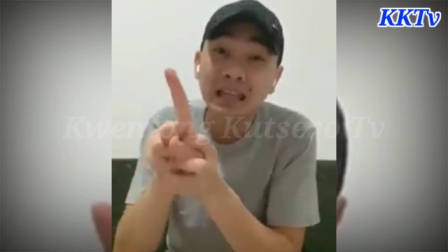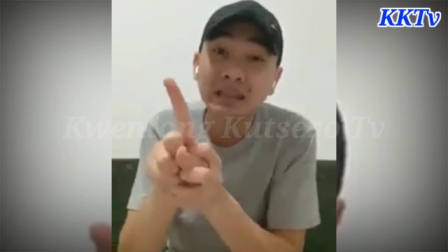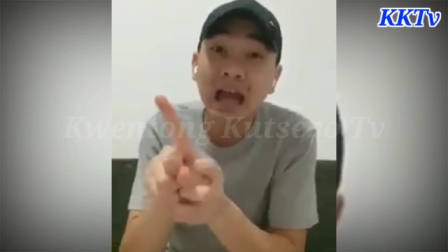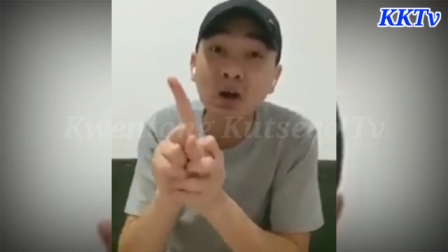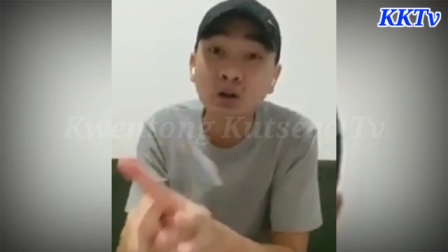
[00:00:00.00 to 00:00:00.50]

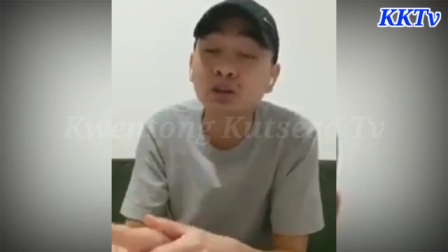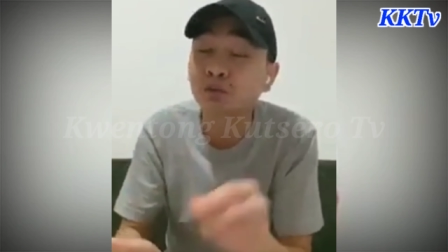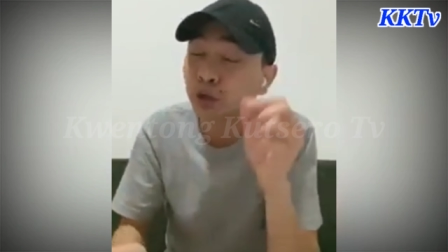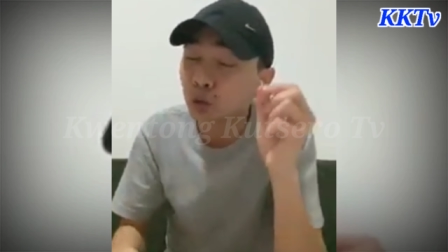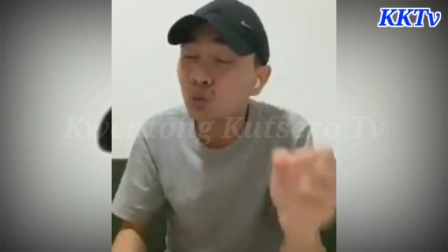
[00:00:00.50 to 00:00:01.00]
taong to
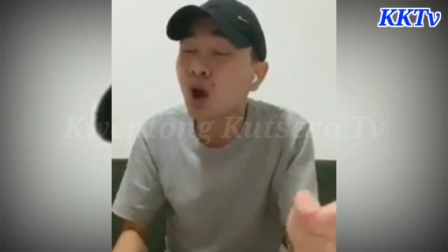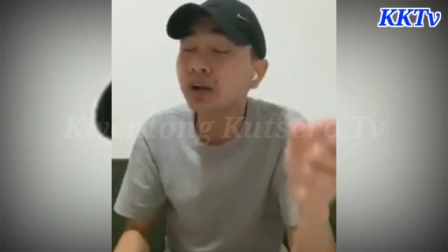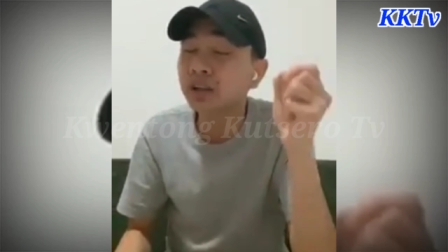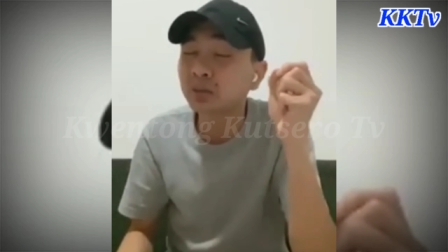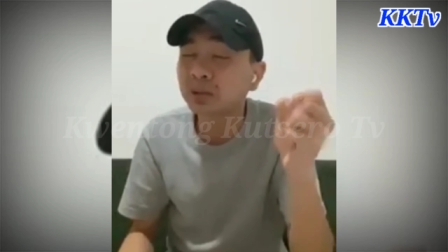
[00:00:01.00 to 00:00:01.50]
for
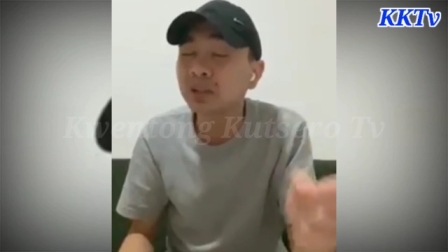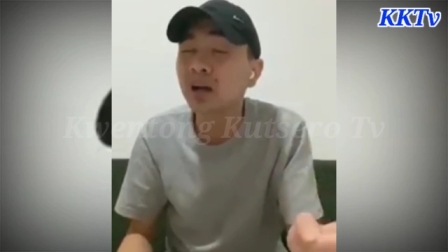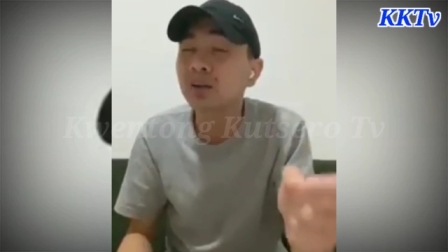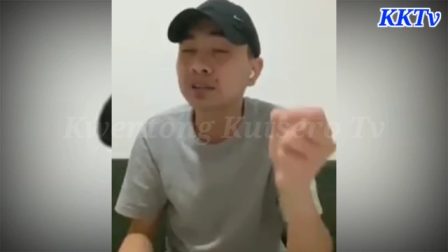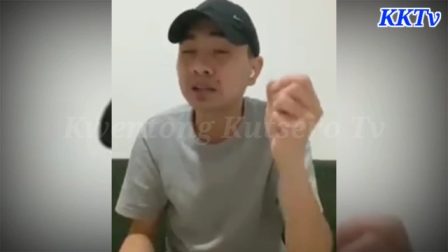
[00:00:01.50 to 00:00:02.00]

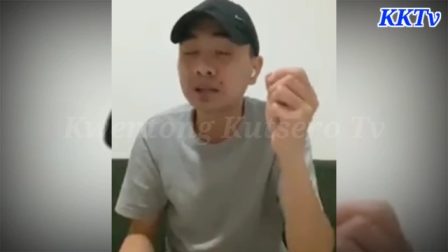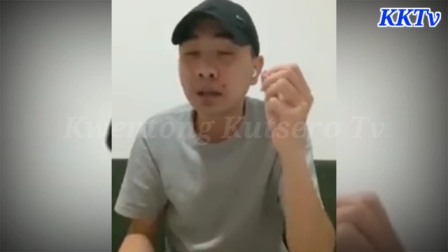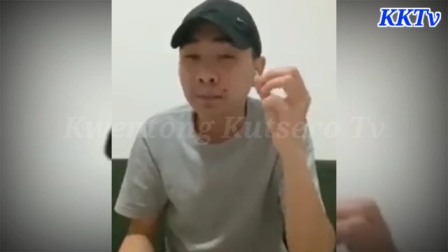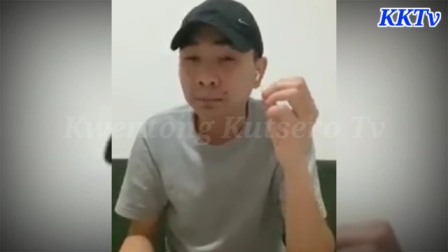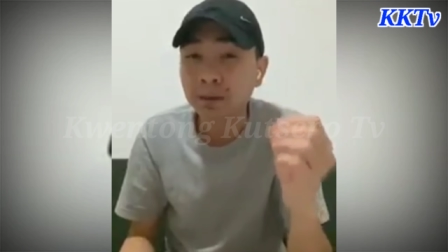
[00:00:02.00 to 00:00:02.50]
220,000
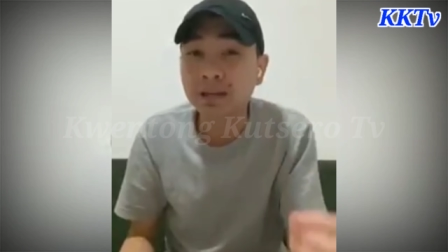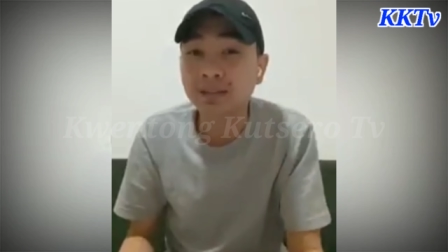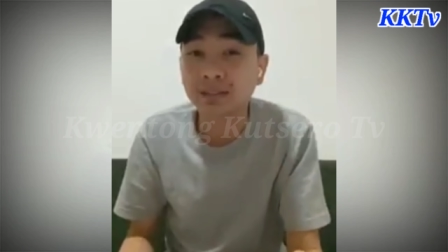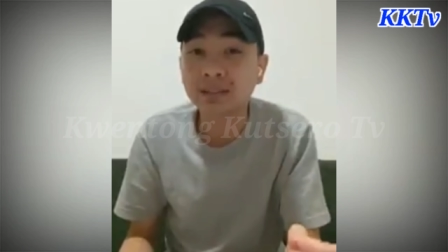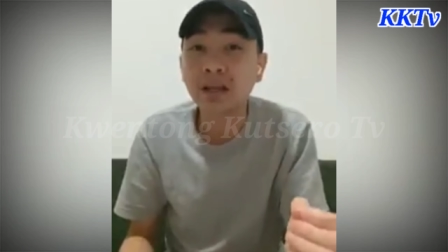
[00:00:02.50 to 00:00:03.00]

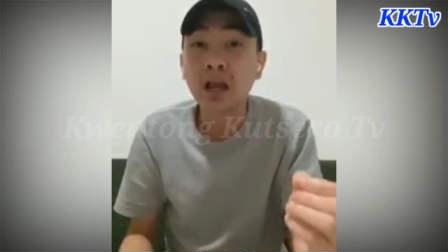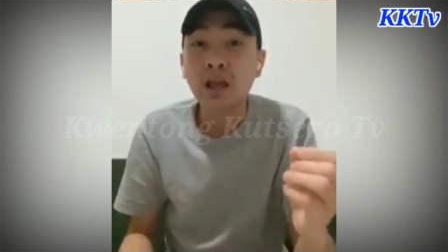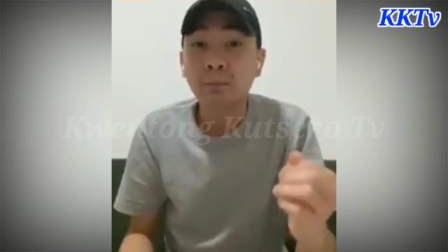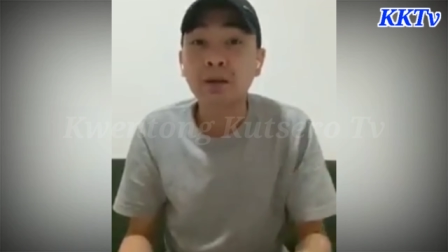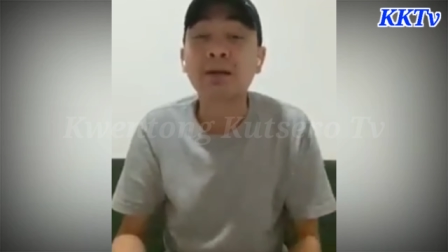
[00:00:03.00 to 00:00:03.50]
pesos
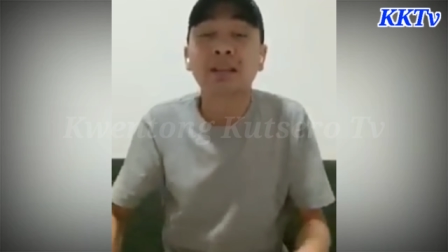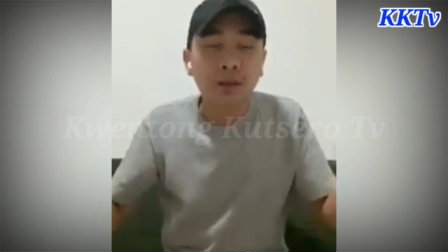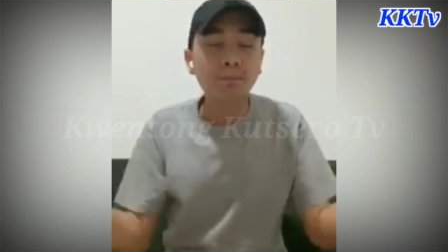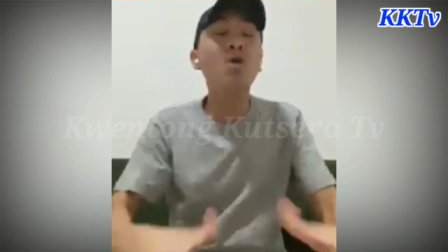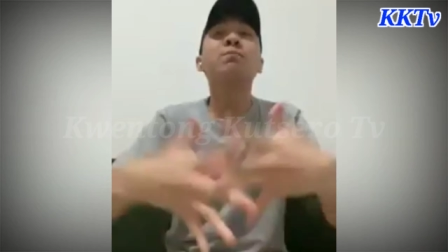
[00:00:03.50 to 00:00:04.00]
per month.
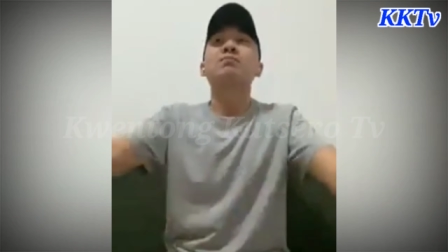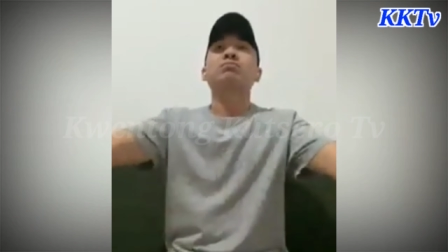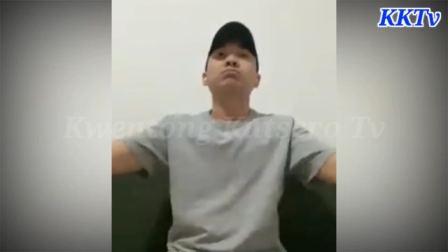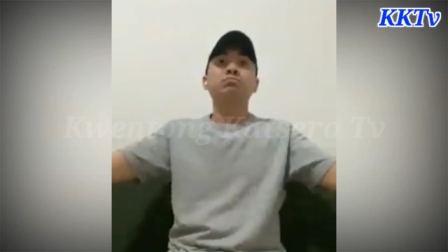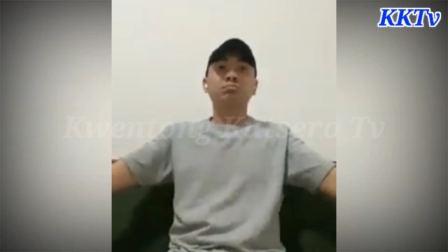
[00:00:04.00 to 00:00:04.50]
Then boom!